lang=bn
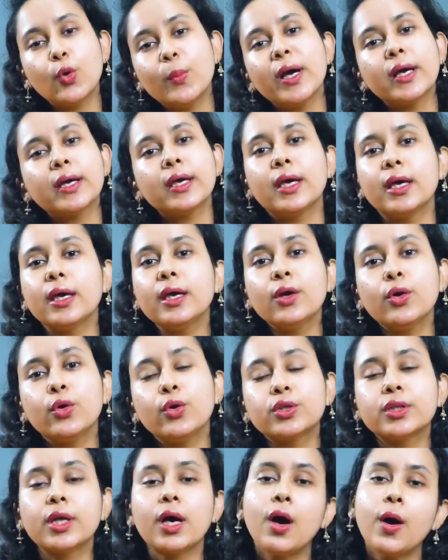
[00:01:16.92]
তোমাকে
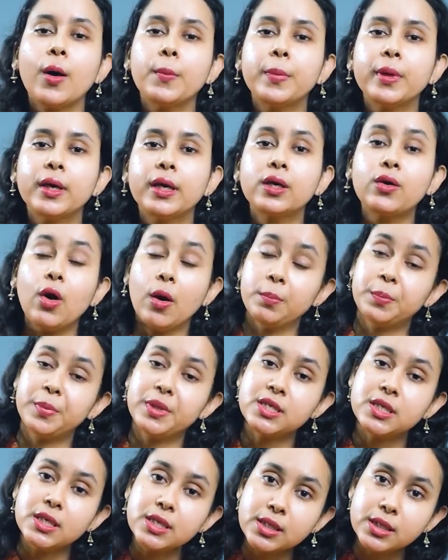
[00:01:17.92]
হতে হবে
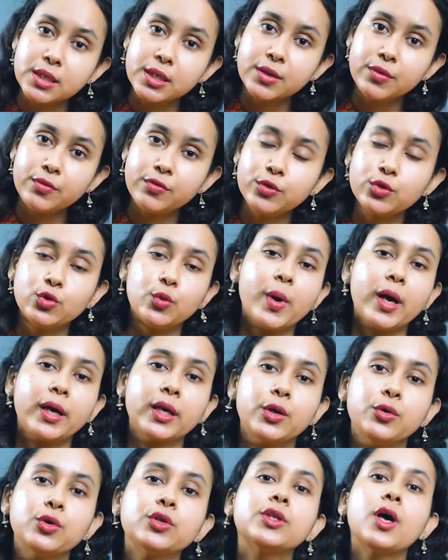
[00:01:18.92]
কম্পিটিটিভ
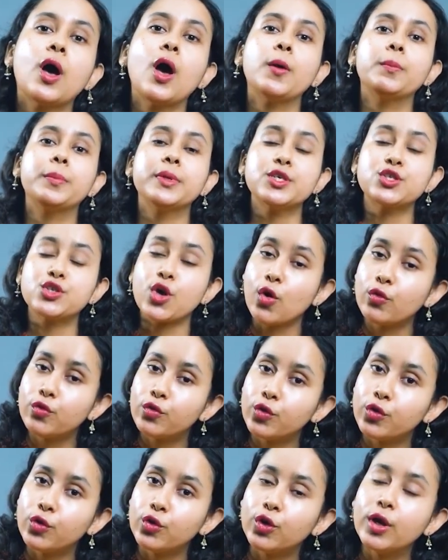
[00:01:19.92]
তোমাকে হতে হবে
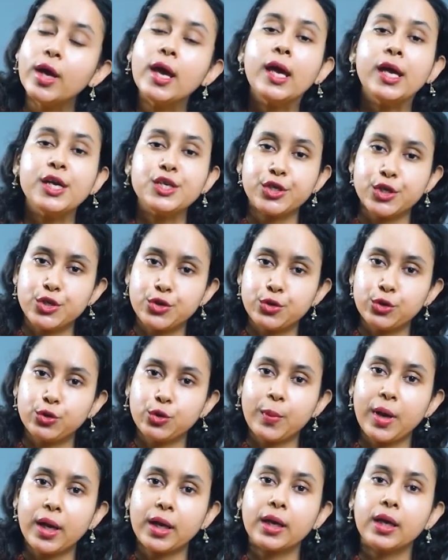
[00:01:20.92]
সফল সেজন্য
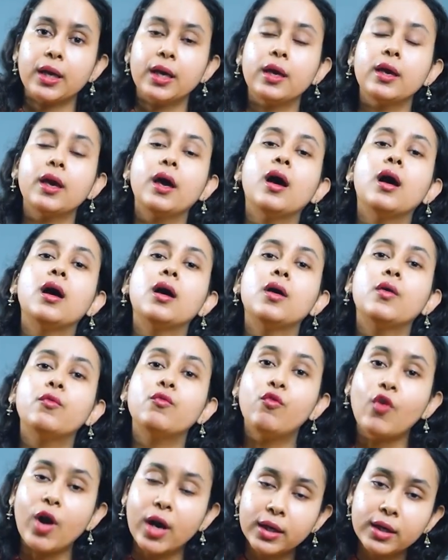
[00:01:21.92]
তোমাকে
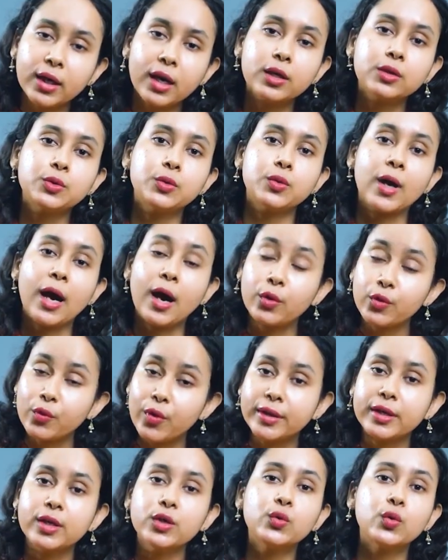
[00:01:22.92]
ওয়ার্ক হার্ড
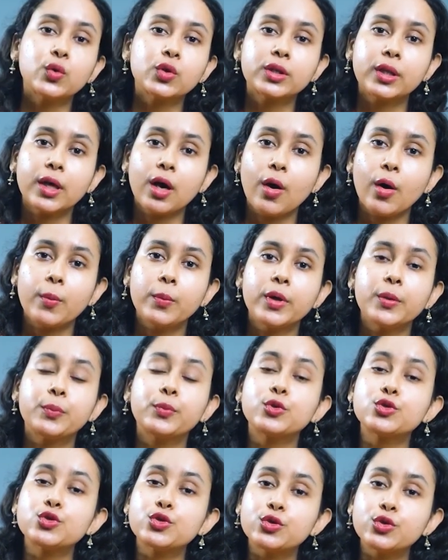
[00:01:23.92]
হার্ডওয়ার্কিং করতে হবে
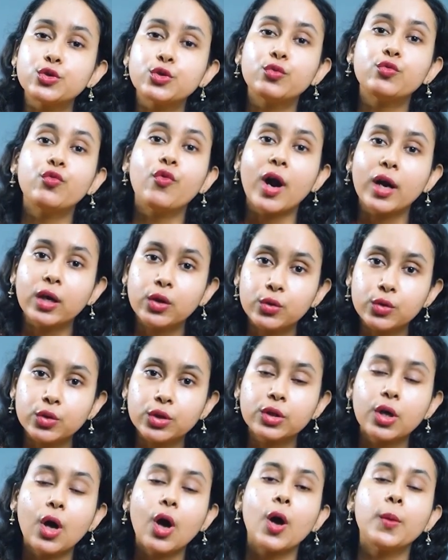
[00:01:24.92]
প্রচণ্ড ওয়ার্ক
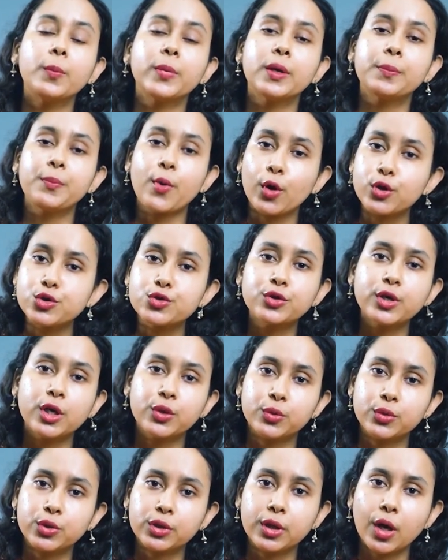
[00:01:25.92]
করতে হবে
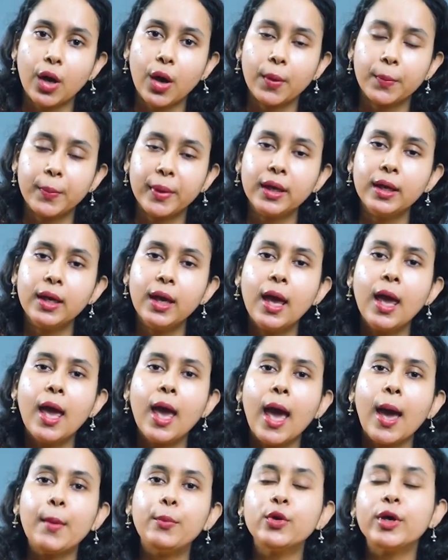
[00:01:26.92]
পড়াশোনা করতে হবে
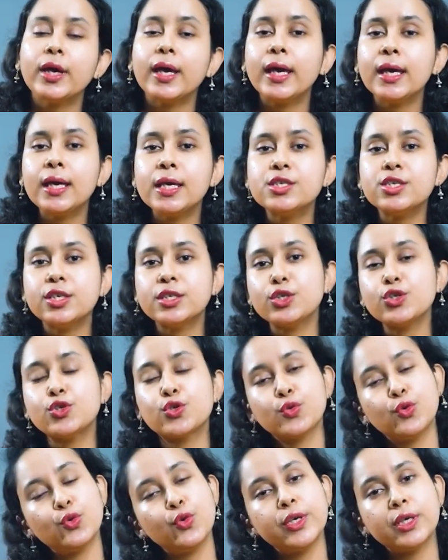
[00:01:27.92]
এবং এই
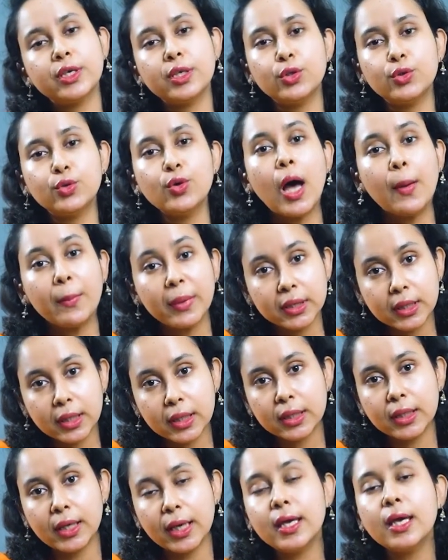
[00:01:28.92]
জিনিসগুলোই কিন্তু
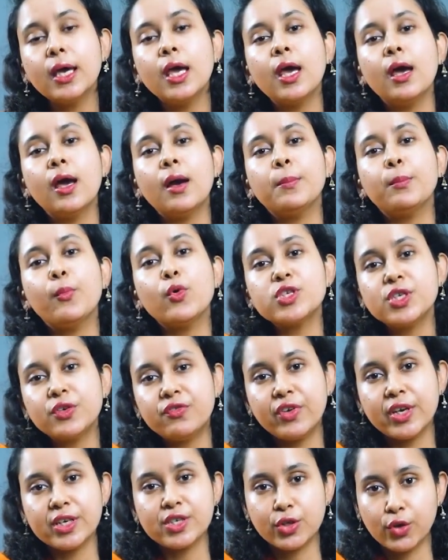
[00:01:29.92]
আমাদেরকে
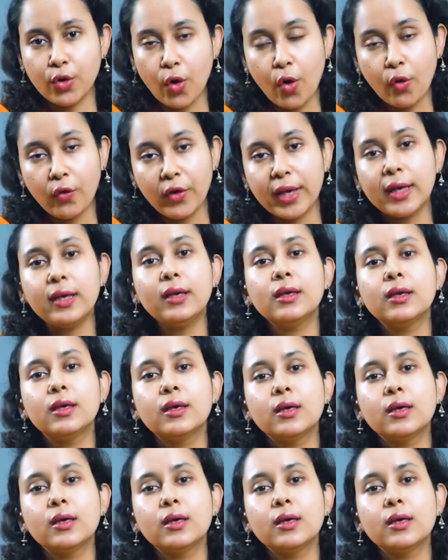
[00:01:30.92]
মোটিভেট করে